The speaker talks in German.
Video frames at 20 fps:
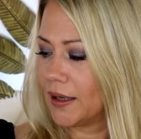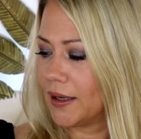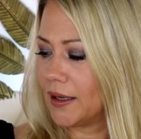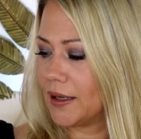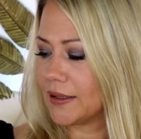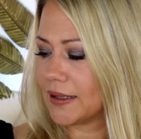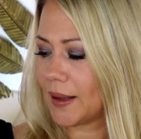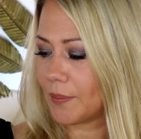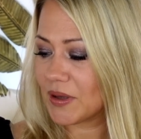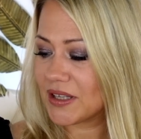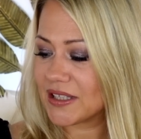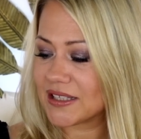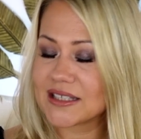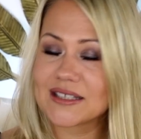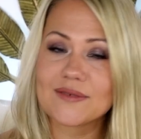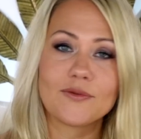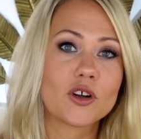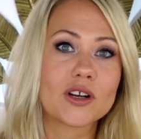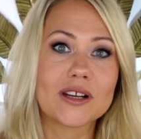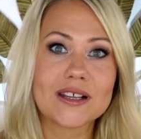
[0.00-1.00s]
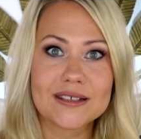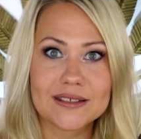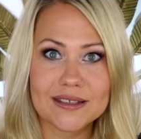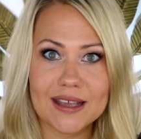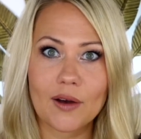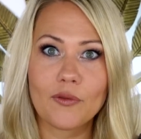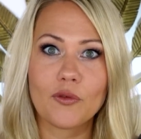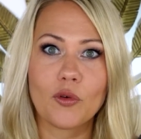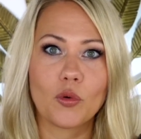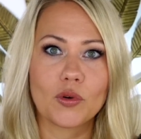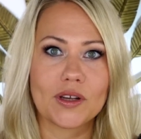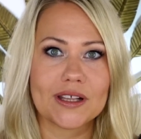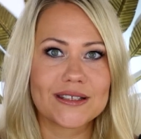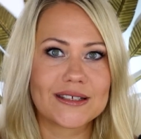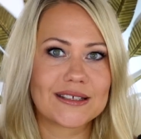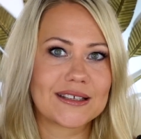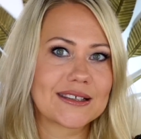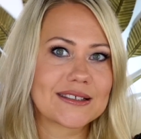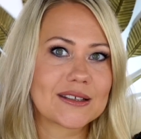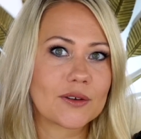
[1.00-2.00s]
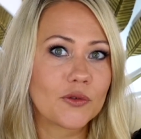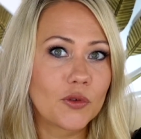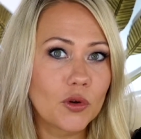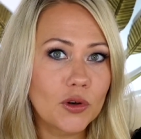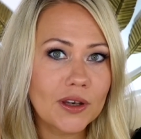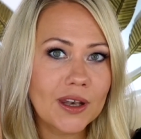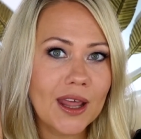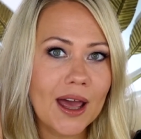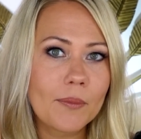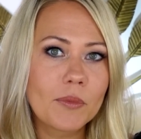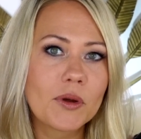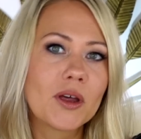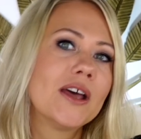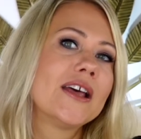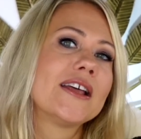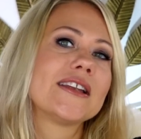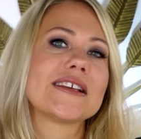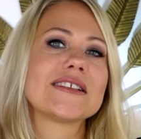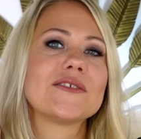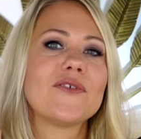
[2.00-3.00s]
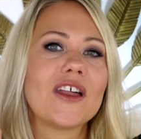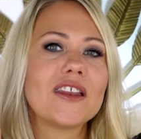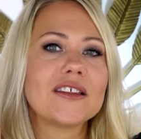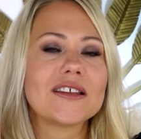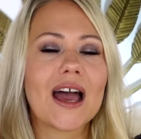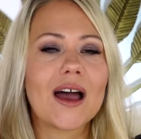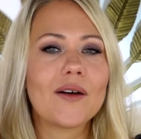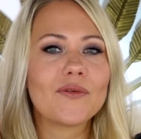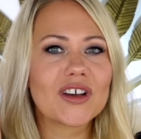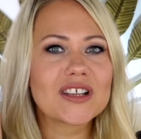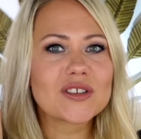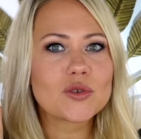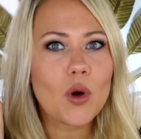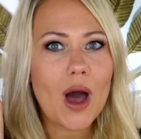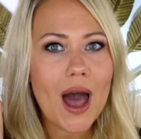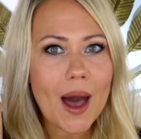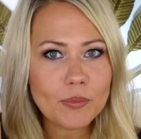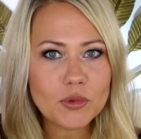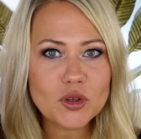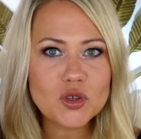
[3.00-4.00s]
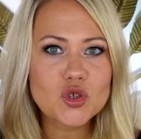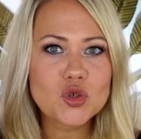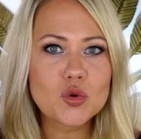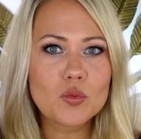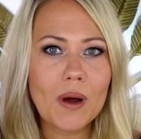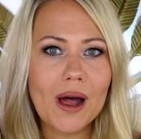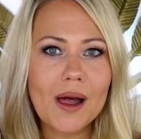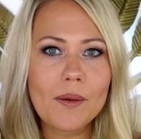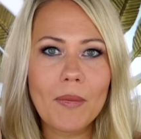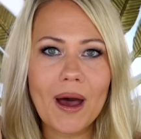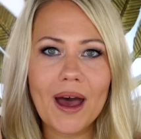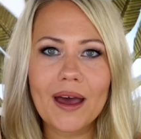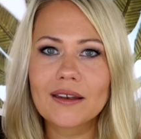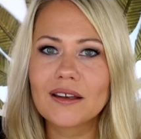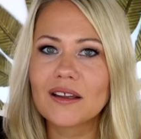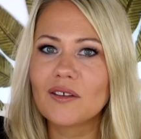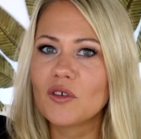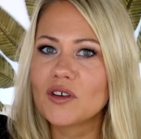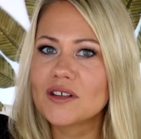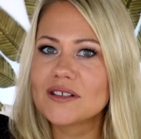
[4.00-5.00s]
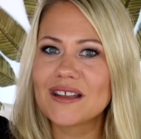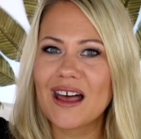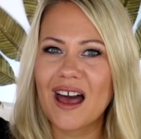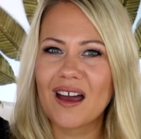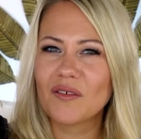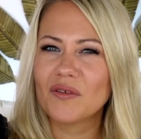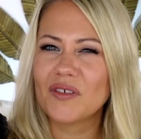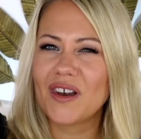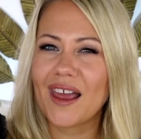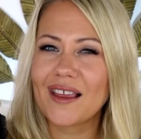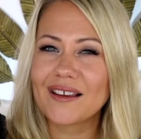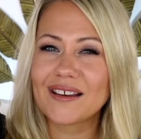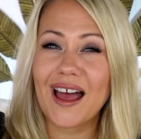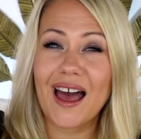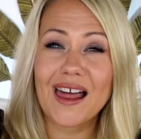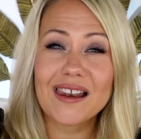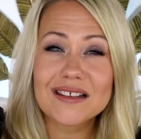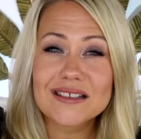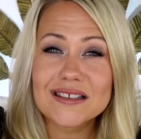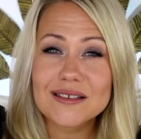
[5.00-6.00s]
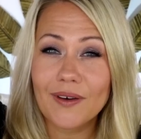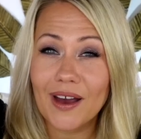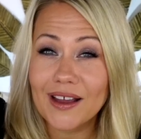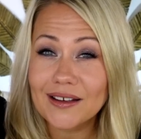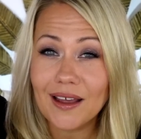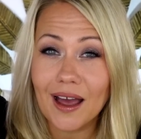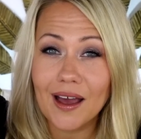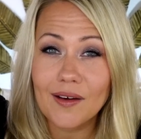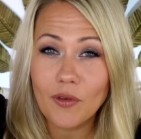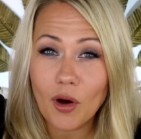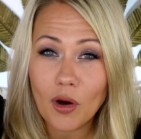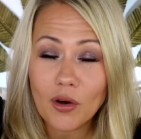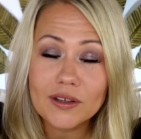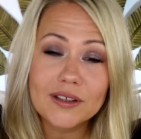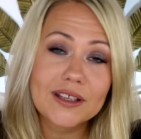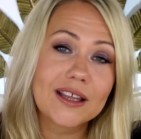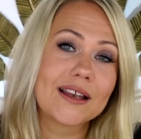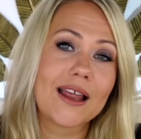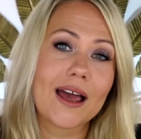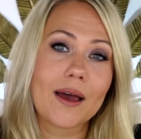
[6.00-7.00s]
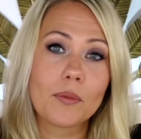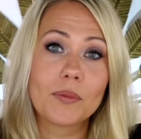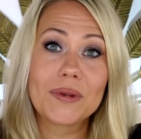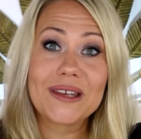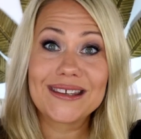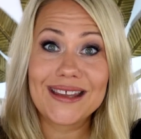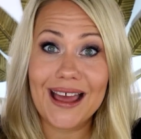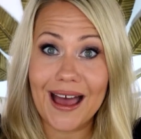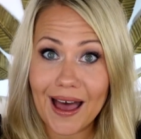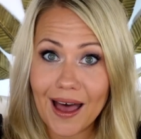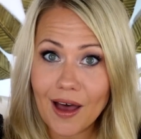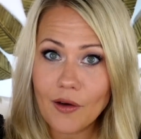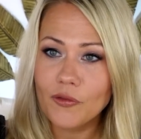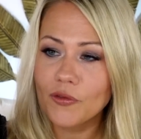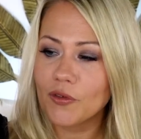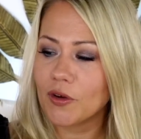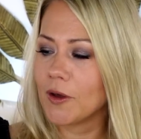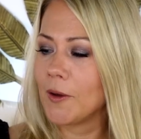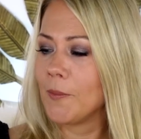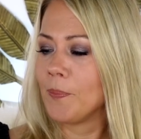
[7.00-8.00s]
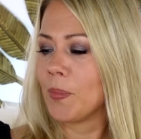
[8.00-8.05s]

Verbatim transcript: Äh, da bin ich jetzt wirklich sehr froh, dass ich das gefunden habe. Das werde ich einfach so ab und zu mal machen. Ich würde sagen, vielleicht alle zwei, drei Wochen, je nach Bedarf.